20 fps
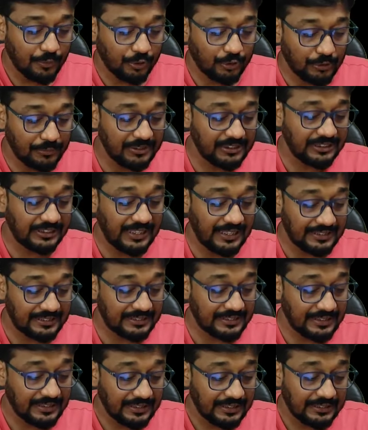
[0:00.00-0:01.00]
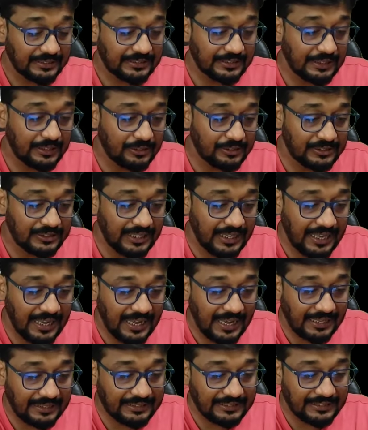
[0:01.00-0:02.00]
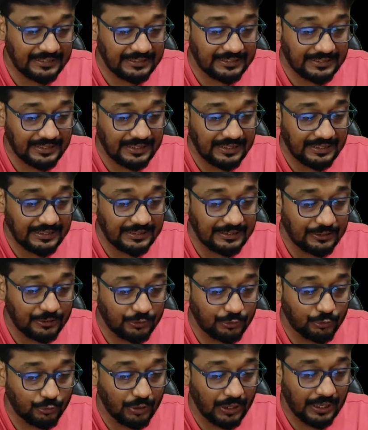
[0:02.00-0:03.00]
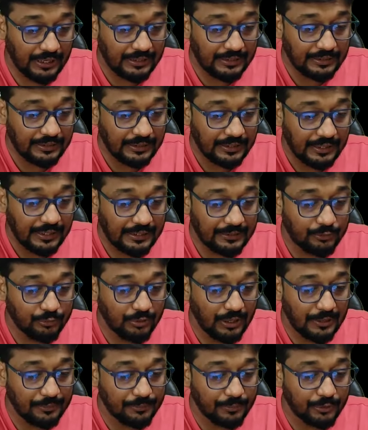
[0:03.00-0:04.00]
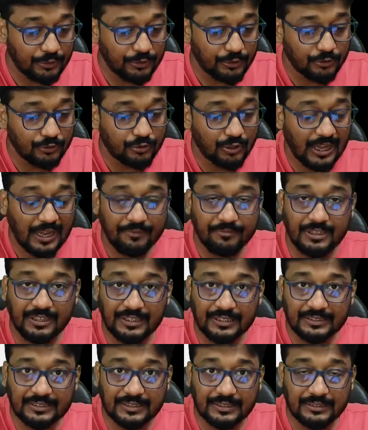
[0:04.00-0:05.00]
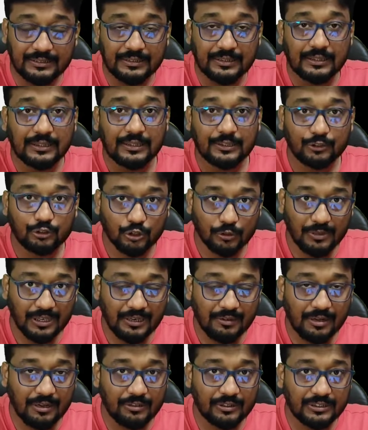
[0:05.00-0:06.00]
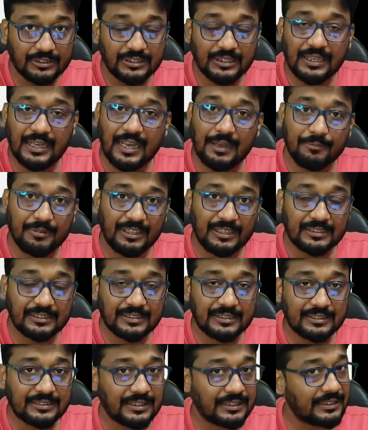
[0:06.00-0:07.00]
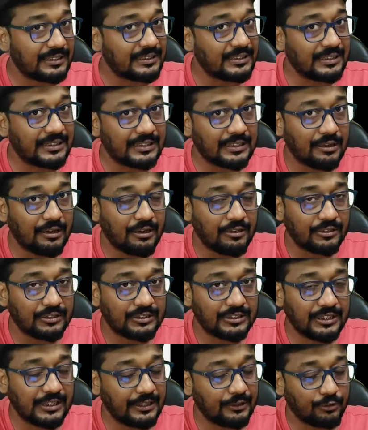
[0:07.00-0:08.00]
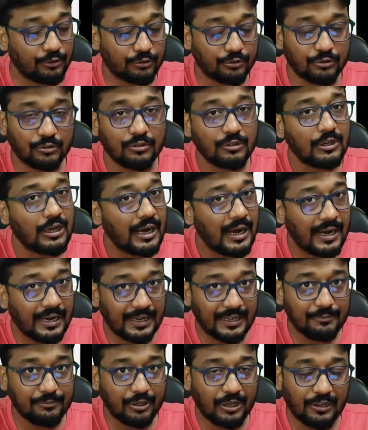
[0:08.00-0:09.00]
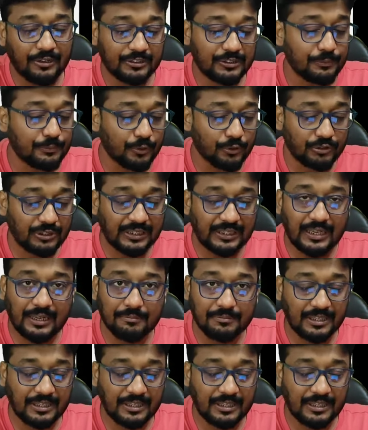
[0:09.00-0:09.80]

প্রথমে যেটা আসছে সেটা হচ্ছে একত্রিশে জুলাই এই জুলাই পর্যন্ত অ্যাপ্লিকেশন জমা নেওয়া হচ্ছে অ্যাপ্লিকেশনের সাথে কি কি দেওয়া হচ্ছে এগুলো তো আগেই বলা হয়েছে প্রত্যেকে